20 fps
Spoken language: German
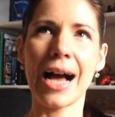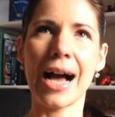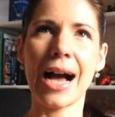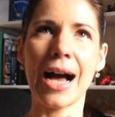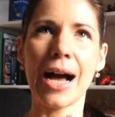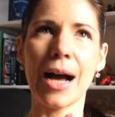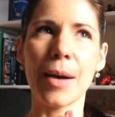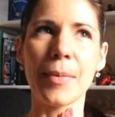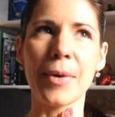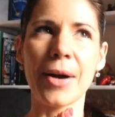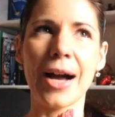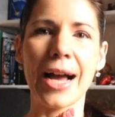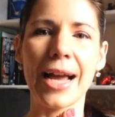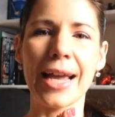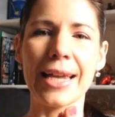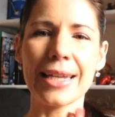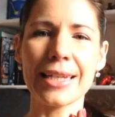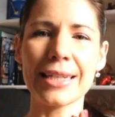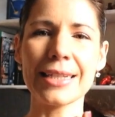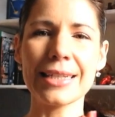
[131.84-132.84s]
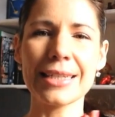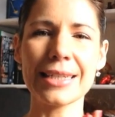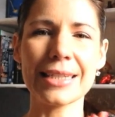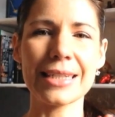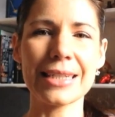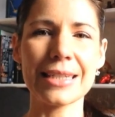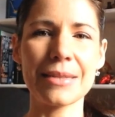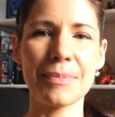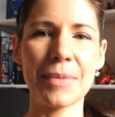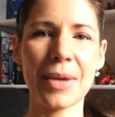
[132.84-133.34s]
Aber eigentlich
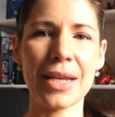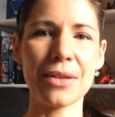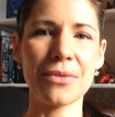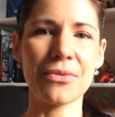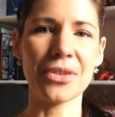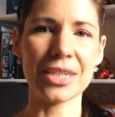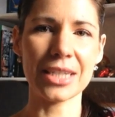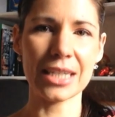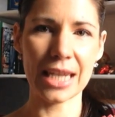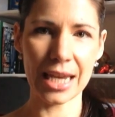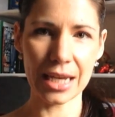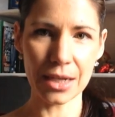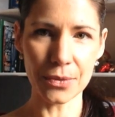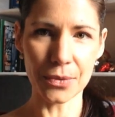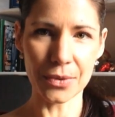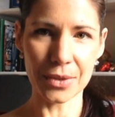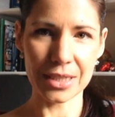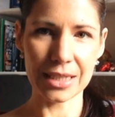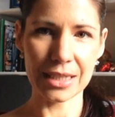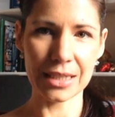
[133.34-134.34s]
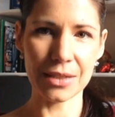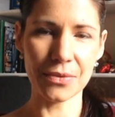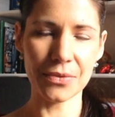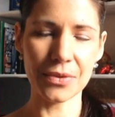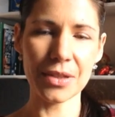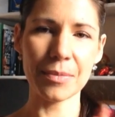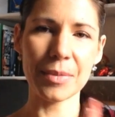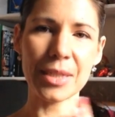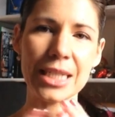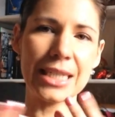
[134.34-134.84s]
ist es mehr eine Versenkungshilfe,
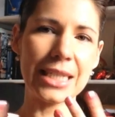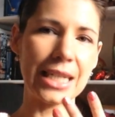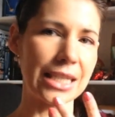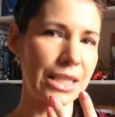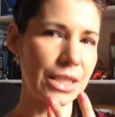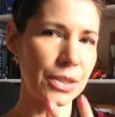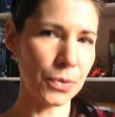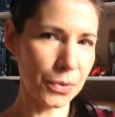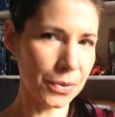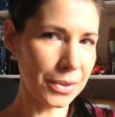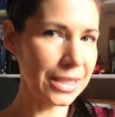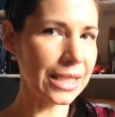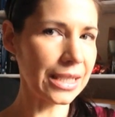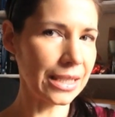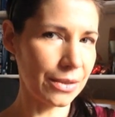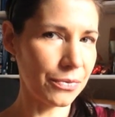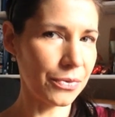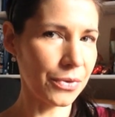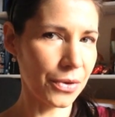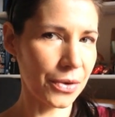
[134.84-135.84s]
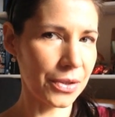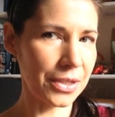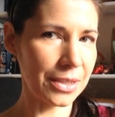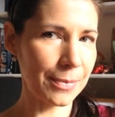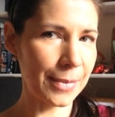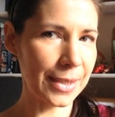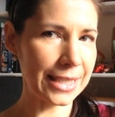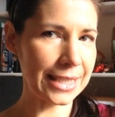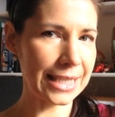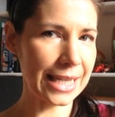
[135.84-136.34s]
eine Meditationshilfe, könnte
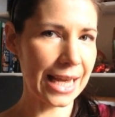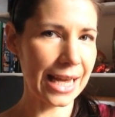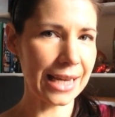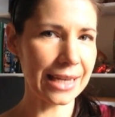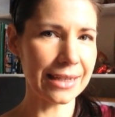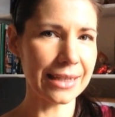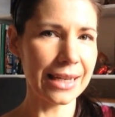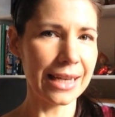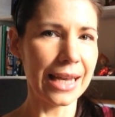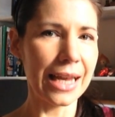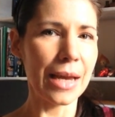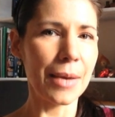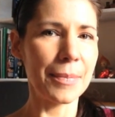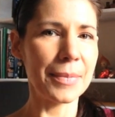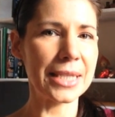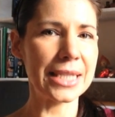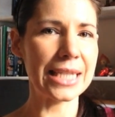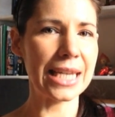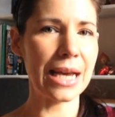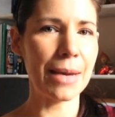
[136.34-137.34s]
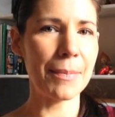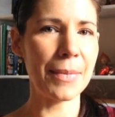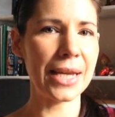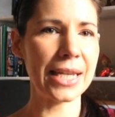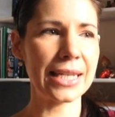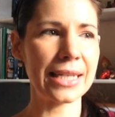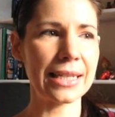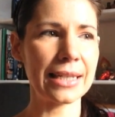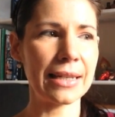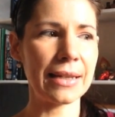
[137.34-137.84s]
man sagen, mit der
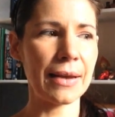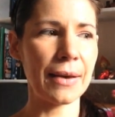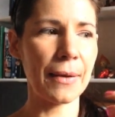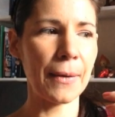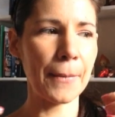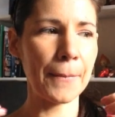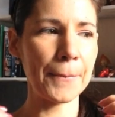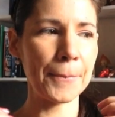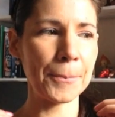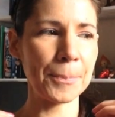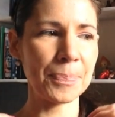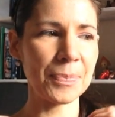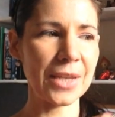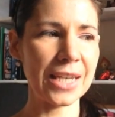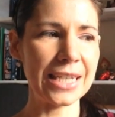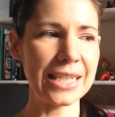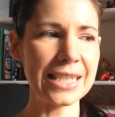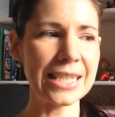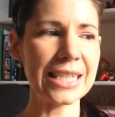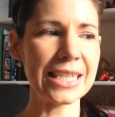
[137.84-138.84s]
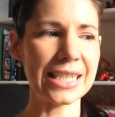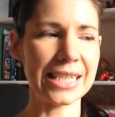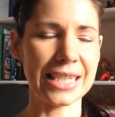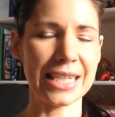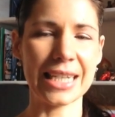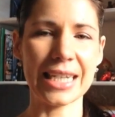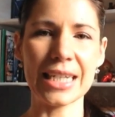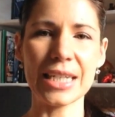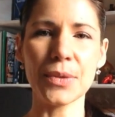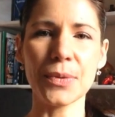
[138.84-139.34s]
man ähm, in sich
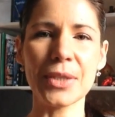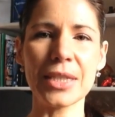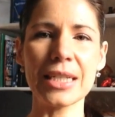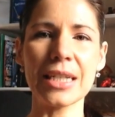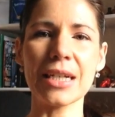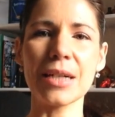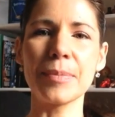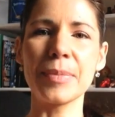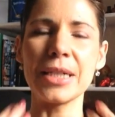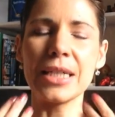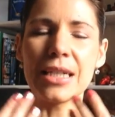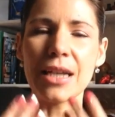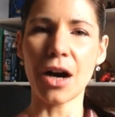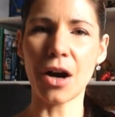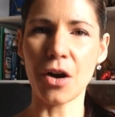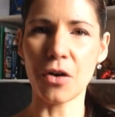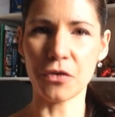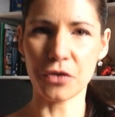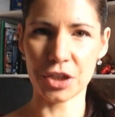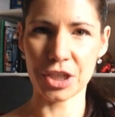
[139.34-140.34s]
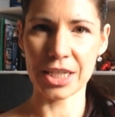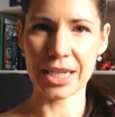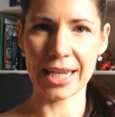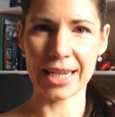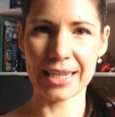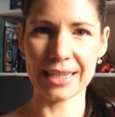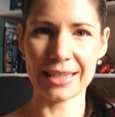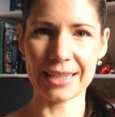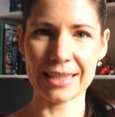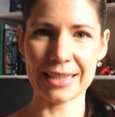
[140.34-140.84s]
geht und innere Bilder
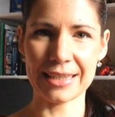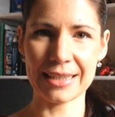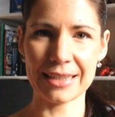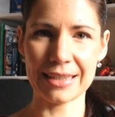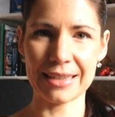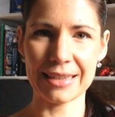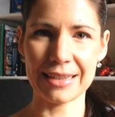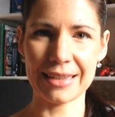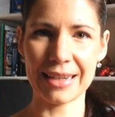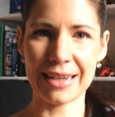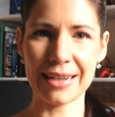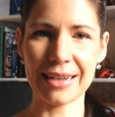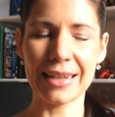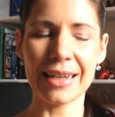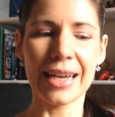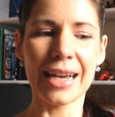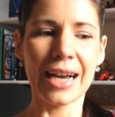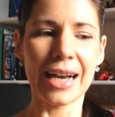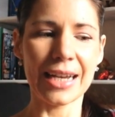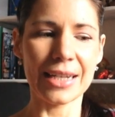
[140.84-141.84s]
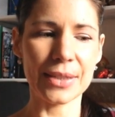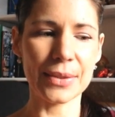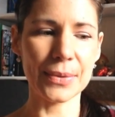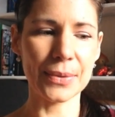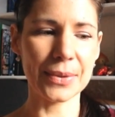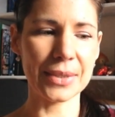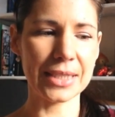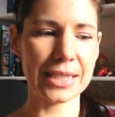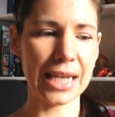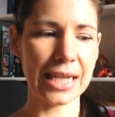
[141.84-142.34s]
aufsteigen lässt. Ja?
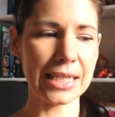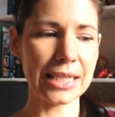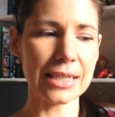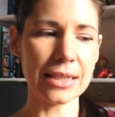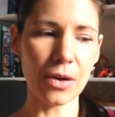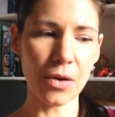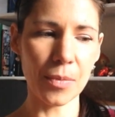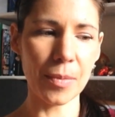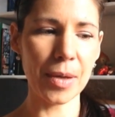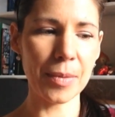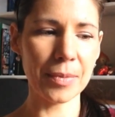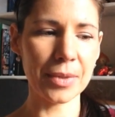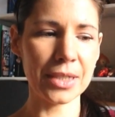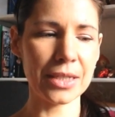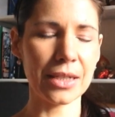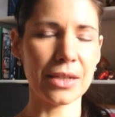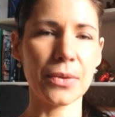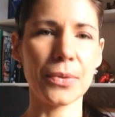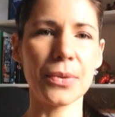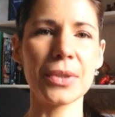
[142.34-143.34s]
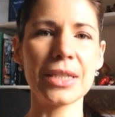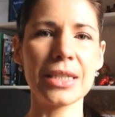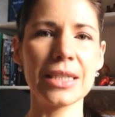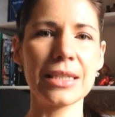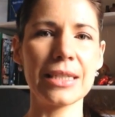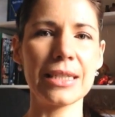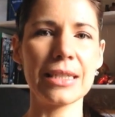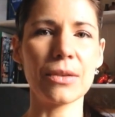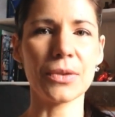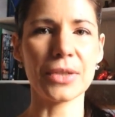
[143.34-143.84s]
Also ich hatte es auch mal mit einer Kundin,
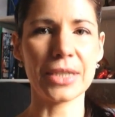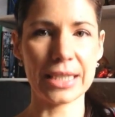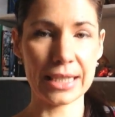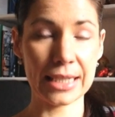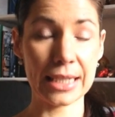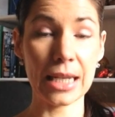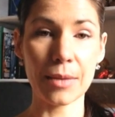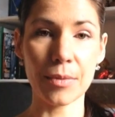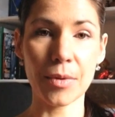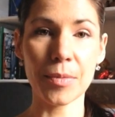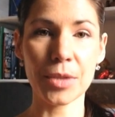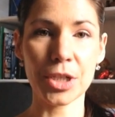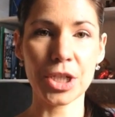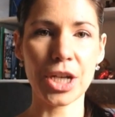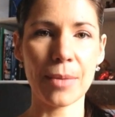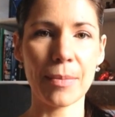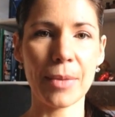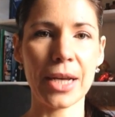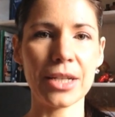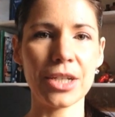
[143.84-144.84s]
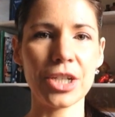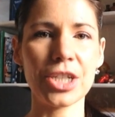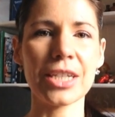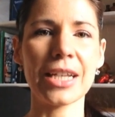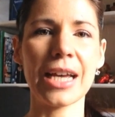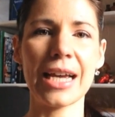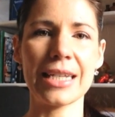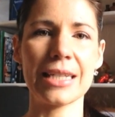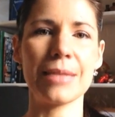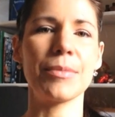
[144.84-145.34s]
die auch sich selber mit schamanischen
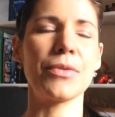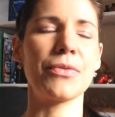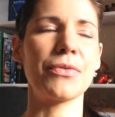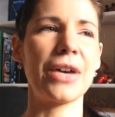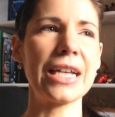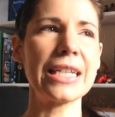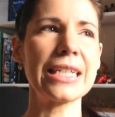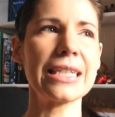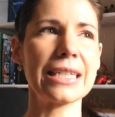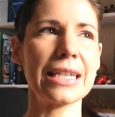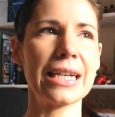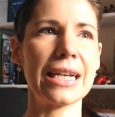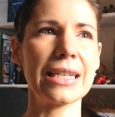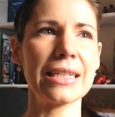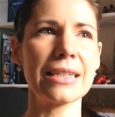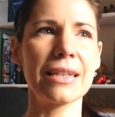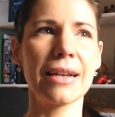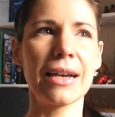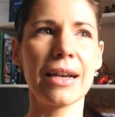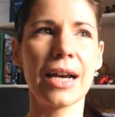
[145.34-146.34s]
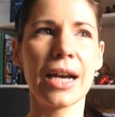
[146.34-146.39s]
Reisen befasst hat.